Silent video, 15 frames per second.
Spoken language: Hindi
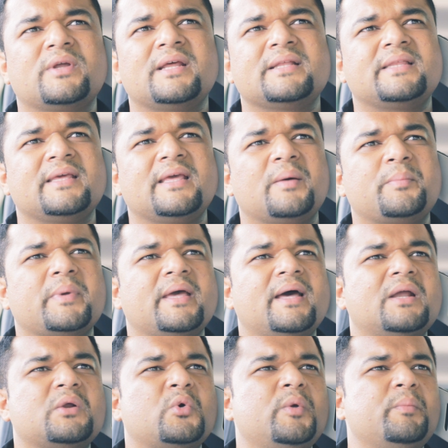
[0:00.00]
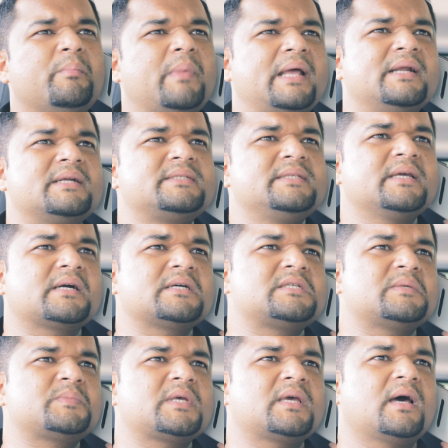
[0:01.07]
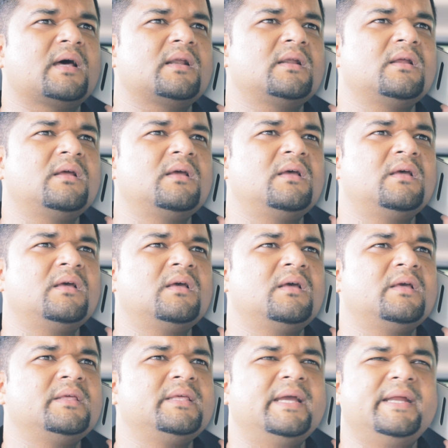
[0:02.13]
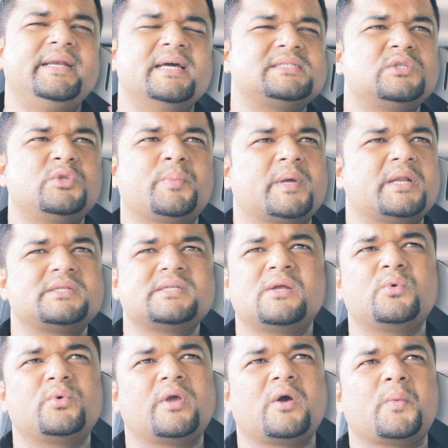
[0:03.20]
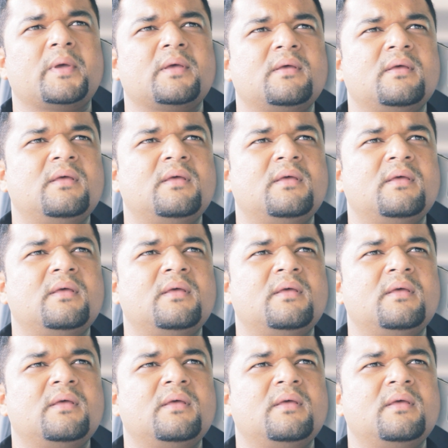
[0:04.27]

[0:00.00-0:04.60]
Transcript: रहते हैं यहाँ पे यार कोई मैनर्स नहीं है कसम से यार ये इंडिया से तो परेशान हो गया हूं मैं